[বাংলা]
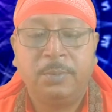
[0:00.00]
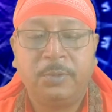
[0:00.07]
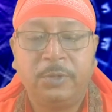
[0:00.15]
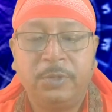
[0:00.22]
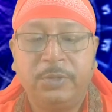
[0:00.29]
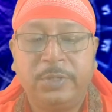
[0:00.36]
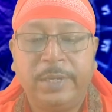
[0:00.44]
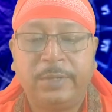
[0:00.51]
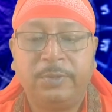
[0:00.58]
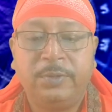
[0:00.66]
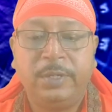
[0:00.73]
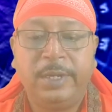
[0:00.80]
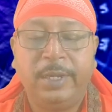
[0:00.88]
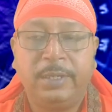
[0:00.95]
প্রয়োজন
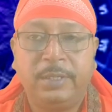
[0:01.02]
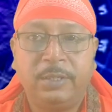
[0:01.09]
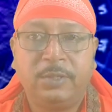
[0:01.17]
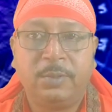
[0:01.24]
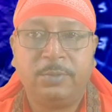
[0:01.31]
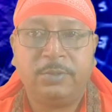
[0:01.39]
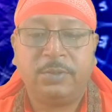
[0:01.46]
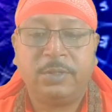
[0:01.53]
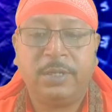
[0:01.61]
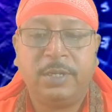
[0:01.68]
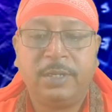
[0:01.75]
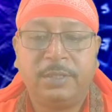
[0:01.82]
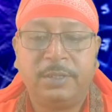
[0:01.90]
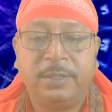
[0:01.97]
এখন নেই সেই সমস্ত
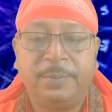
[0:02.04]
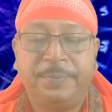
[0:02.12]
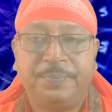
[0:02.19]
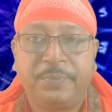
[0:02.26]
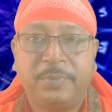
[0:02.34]
ক্ষেত্রে